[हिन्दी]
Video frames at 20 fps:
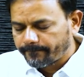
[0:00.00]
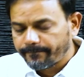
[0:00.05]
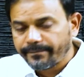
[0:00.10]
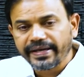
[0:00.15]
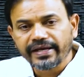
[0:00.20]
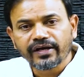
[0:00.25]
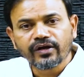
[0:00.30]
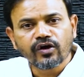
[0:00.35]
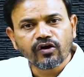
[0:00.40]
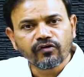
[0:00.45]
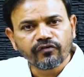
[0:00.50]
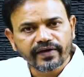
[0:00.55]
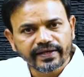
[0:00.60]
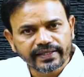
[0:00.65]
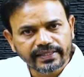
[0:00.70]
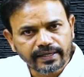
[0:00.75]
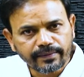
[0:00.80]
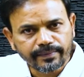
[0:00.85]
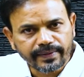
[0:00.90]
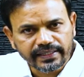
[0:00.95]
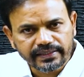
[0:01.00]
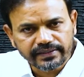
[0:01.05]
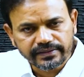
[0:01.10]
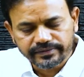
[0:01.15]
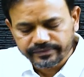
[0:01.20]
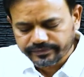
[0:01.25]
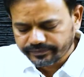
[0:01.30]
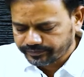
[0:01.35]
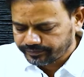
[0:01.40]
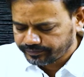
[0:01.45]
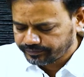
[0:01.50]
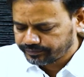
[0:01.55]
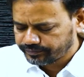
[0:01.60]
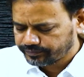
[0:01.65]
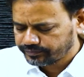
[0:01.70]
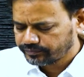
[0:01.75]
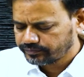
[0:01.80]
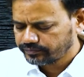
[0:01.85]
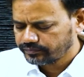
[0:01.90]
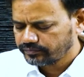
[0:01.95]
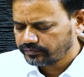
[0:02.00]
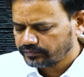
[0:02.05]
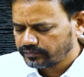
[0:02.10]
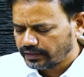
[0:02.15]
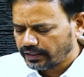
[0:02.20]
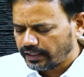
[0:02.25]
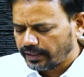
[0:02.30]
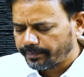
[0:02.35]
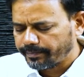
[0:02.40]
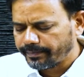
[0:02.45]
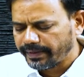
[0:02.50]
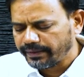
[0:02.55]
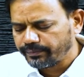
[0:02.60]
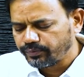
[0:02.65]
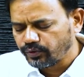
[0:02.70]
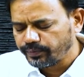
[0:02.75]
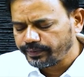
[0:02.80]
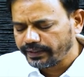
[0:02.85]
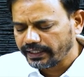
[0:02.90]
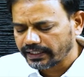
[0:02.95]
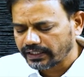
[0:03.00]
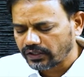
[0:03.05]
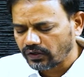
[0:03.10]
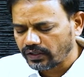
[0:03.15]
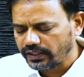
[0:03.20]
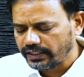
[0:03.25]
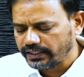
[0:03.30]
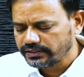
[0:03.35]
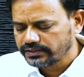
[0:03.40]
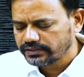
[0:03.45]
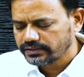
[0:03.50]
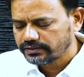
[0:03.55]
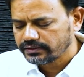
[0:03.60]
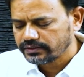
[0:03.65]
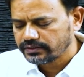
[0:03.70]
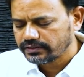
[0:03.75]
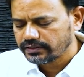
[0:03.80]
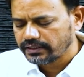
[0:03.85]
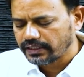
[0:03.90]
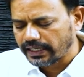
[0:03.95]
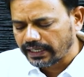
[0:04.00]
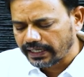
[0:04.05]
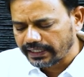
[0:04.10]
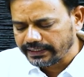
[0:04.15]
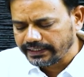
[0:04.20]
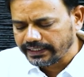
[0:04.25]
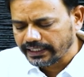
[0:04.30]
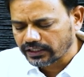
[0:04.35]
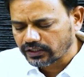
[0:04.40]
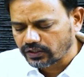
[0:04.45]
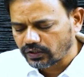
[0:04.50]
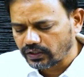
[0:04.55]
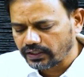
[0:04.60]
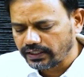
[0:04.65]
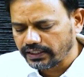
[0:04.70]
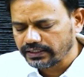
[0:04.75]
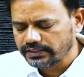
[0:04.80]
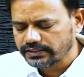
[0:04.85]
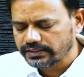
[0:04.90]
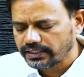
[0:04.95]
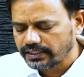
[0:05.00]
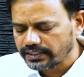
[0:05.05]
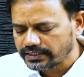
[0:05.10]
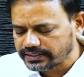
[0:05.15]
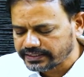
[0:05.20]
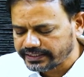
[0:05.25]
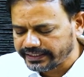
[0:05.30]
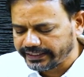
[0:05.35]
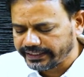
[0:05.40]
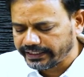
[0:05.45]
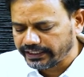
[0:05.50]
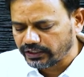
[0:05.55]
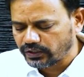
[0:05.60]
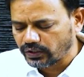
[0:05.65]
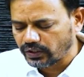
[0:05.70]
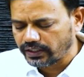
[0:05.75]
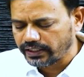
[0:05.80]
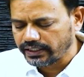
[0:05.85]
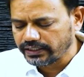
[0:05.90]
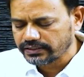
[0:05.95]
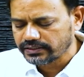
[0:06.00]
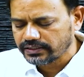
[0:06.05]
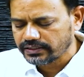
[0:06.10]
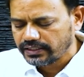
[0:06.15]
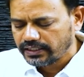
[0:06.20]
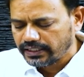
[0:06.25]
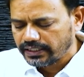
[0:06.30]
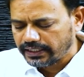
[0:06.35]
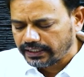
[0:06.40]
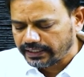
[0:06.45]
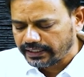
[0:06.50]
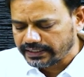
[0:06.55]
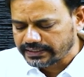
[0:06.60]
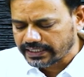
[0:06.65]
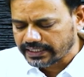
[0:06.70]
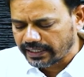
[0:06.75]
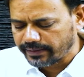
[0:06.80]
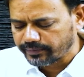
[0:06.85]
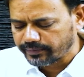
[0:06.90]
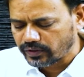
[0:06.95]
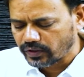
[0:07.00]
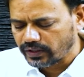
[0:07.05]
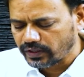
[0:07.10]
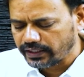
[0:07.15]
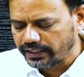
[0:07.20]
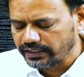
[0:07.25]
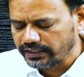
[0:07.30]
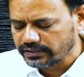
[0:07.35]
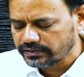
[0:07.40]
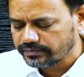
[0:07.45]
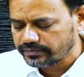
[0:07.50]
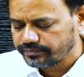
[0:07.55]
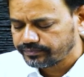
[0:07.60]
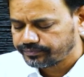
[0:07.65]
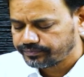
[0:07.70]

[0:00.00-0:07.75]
बैंक ऑफ हैदराबाद महबूबिया कॉलेज आलिया कॉलेज सिटी कॉलेज निज़ाम कॉलेज